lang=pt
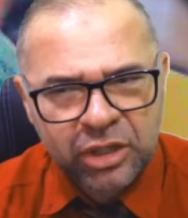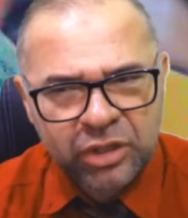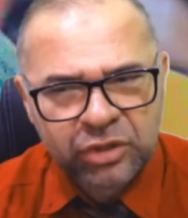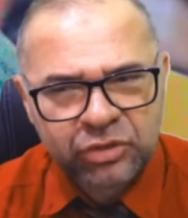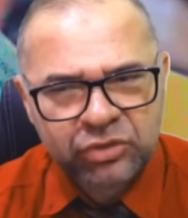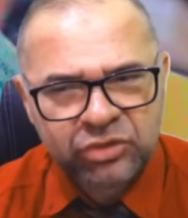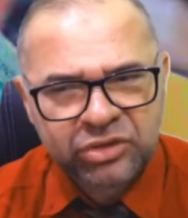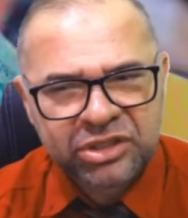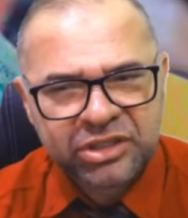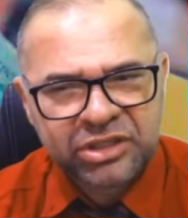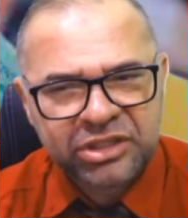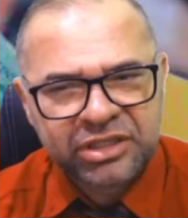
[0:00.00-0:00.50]

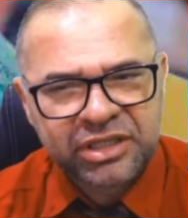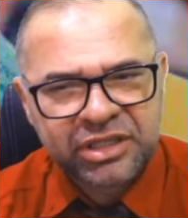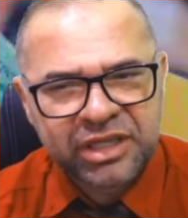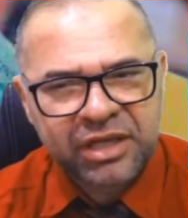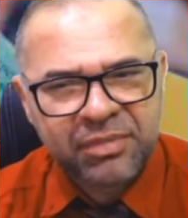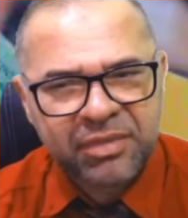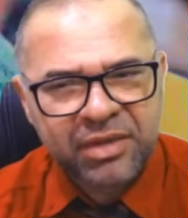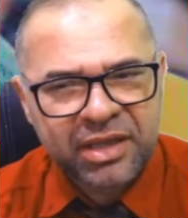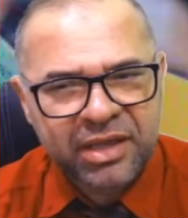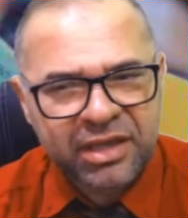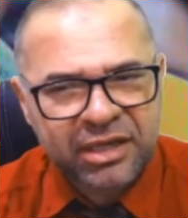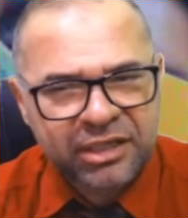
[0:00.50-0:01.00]
no
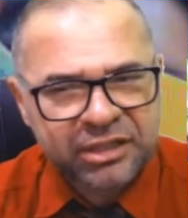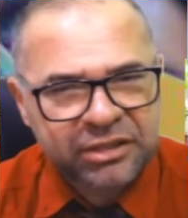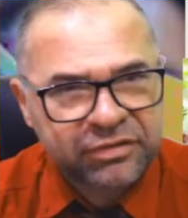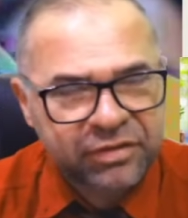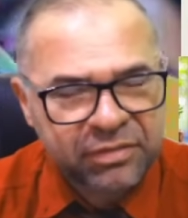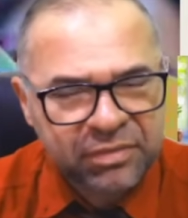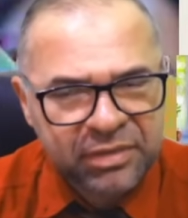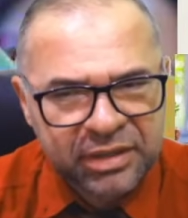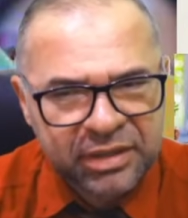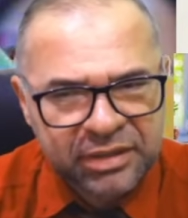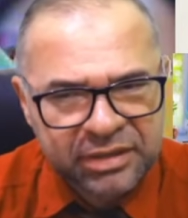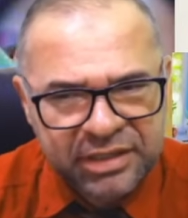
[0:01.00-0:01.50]
sistema em que as
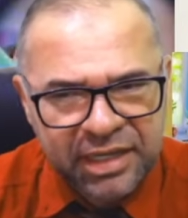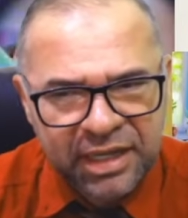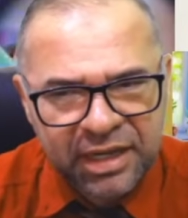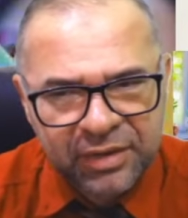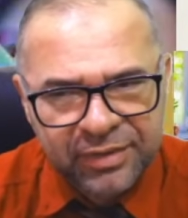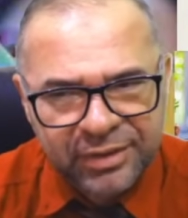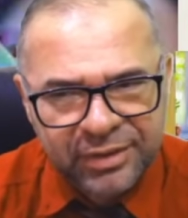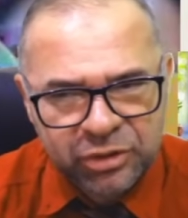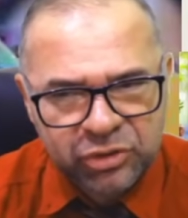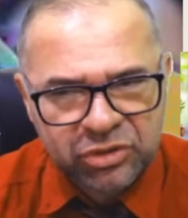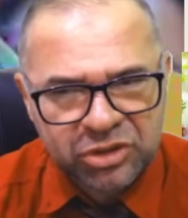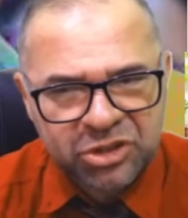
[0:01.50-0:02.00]
famílias terão
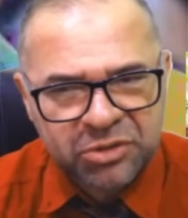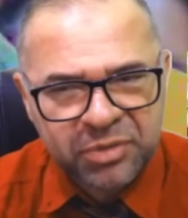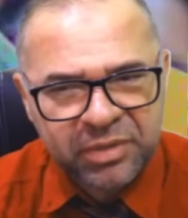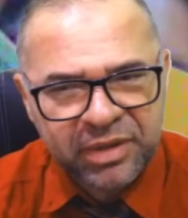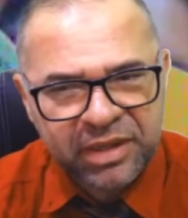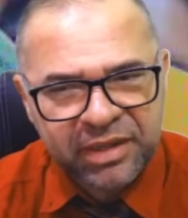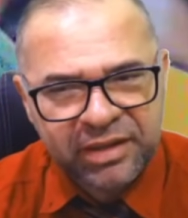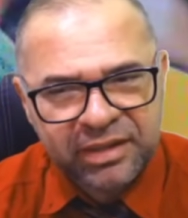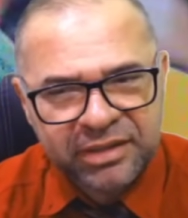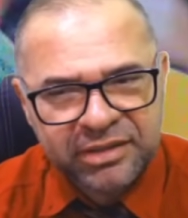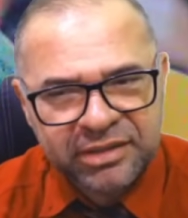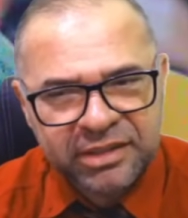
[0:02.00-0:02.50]
as suas
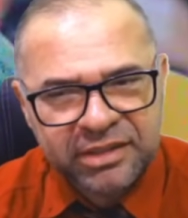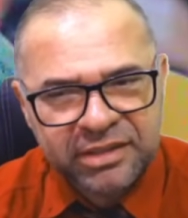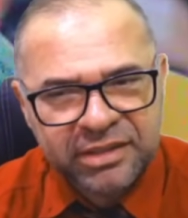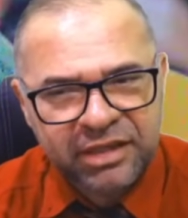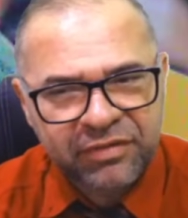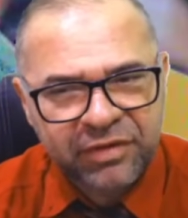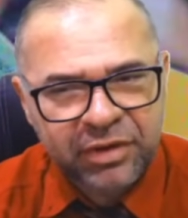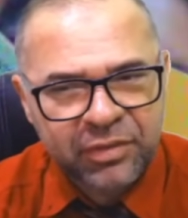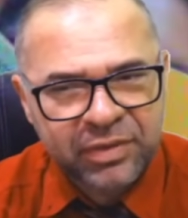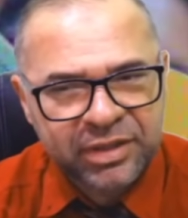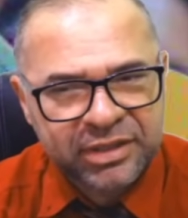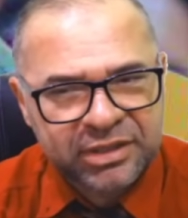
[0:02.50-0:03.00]
pendências na
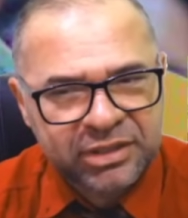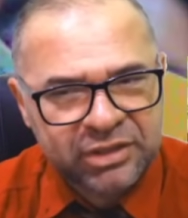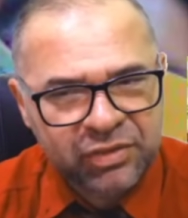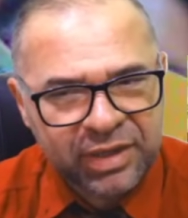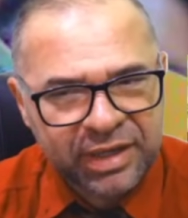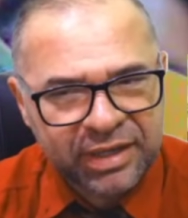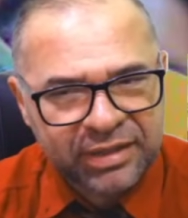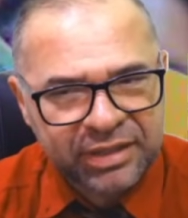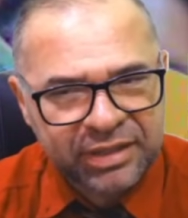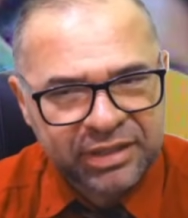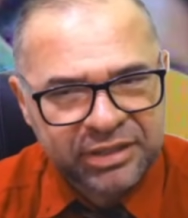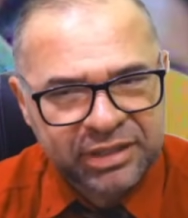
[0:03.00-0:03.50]
averiguação
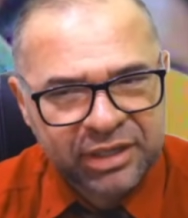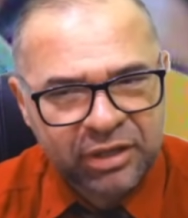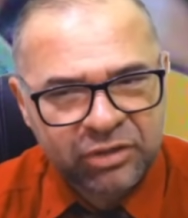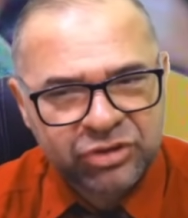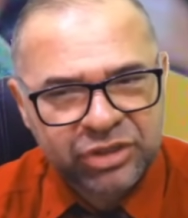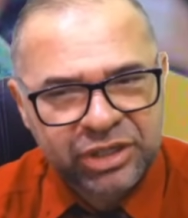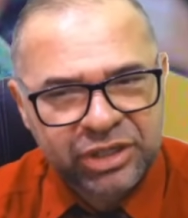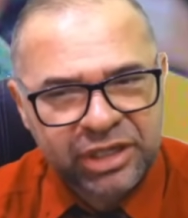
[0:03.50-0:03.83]
cadastral de